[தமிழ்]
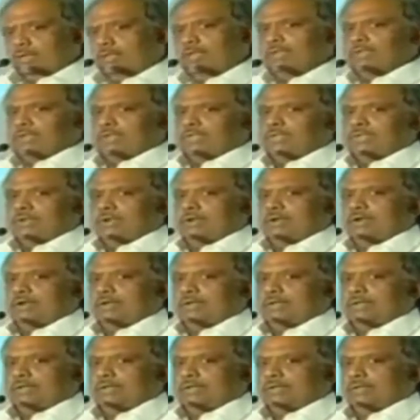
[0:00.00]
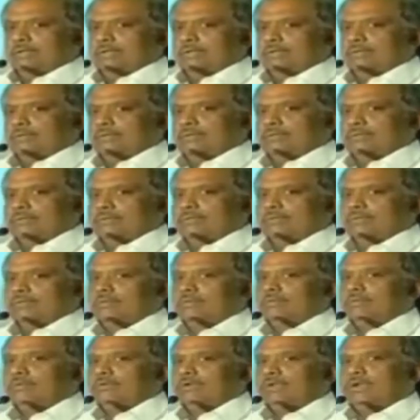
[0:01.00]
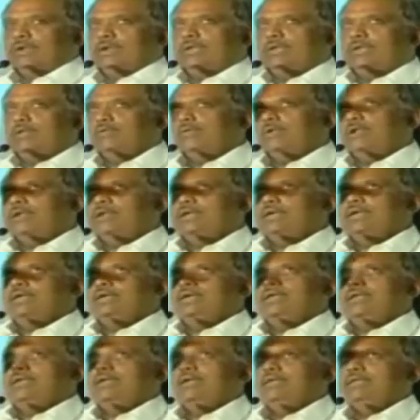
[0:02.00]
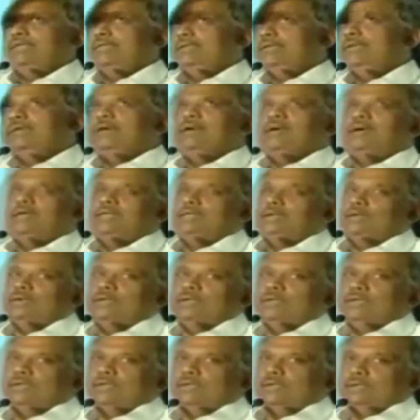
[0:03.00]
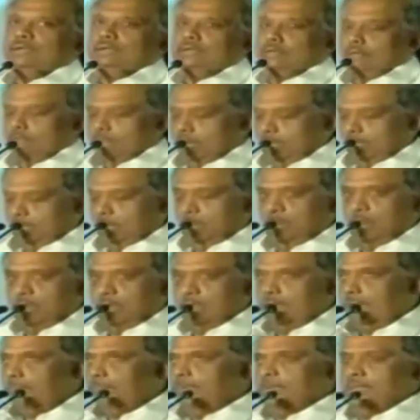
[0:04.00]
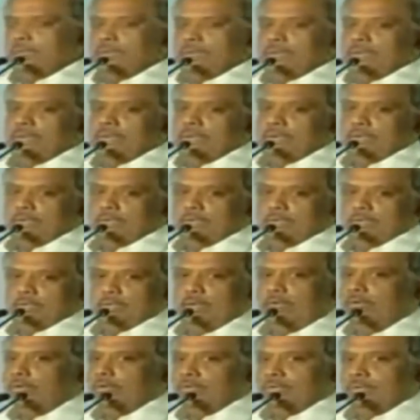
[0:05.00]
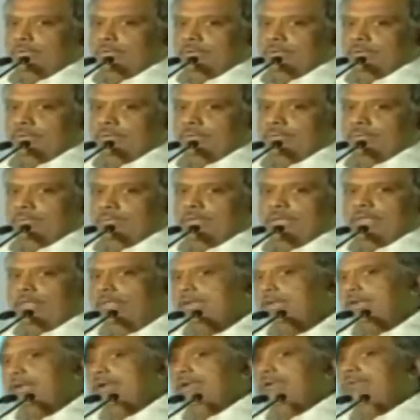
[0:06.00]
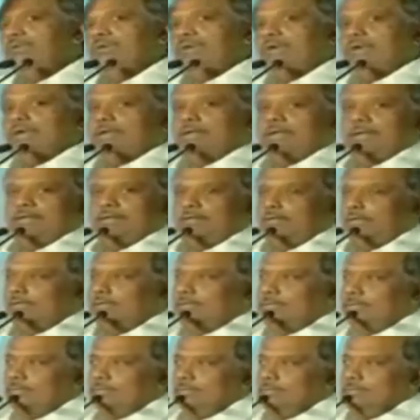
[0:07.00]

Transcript: அந்த சந்திரனானது சூரியனுடைய ஒளியை கிரகித்து அதனுடைய ஒளியை பிரதிபலிக்கின்றது அவ்வளவுதான் அதற்கென்று ஒளி கிடையாது